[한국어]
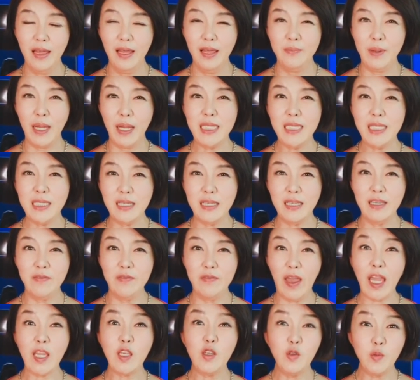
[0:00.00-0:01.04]
마치
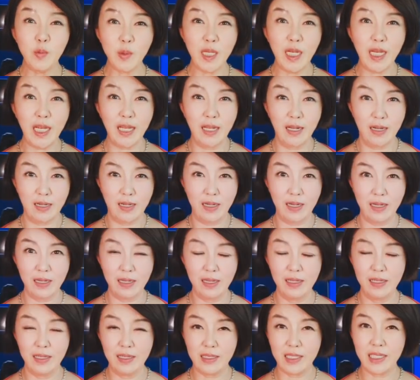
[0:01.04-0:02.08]
vacuum cleaner,
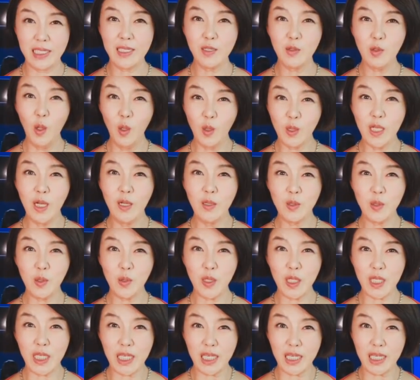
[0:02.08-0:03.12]
진공
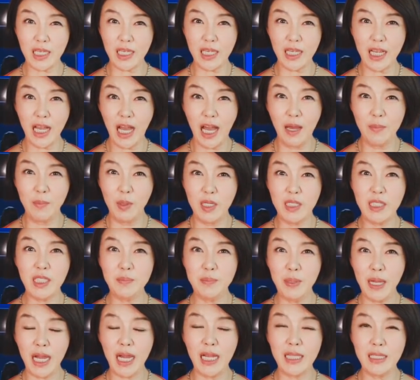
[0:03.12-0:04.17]
청소기가 먼지
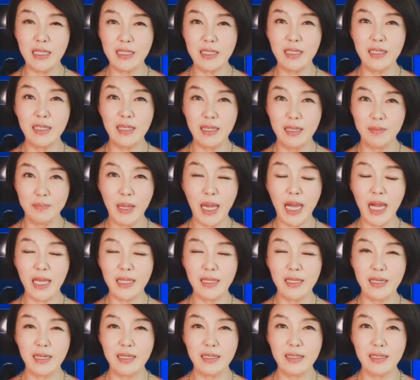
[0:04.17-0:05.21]
빨아듯이
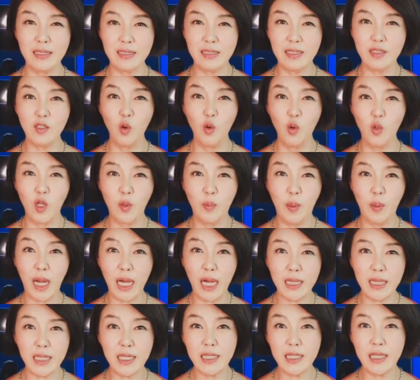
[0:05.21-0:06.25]
빨아들이듯이 돈을
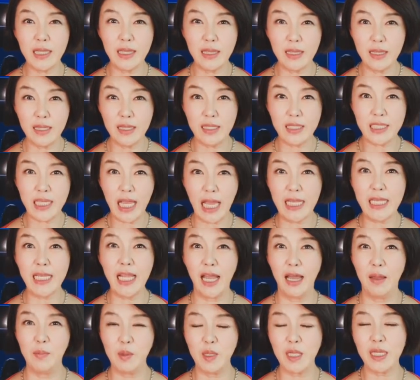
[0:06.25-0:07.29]
빨아들였지
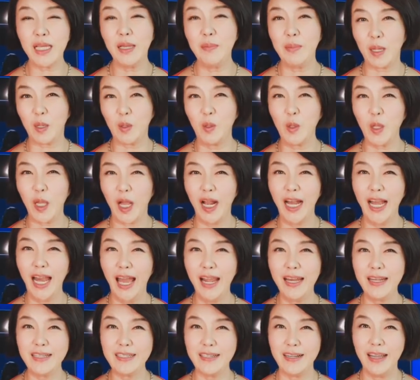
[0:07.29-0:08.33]
않냐 뭐 이렇게 막 공격을
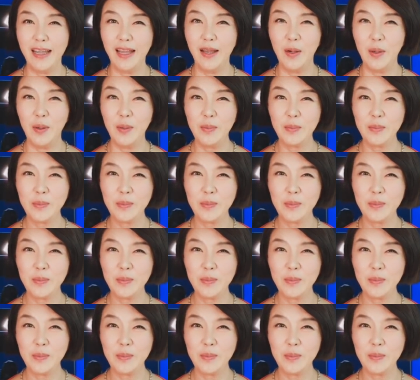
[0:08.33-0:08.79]
하는 거예요.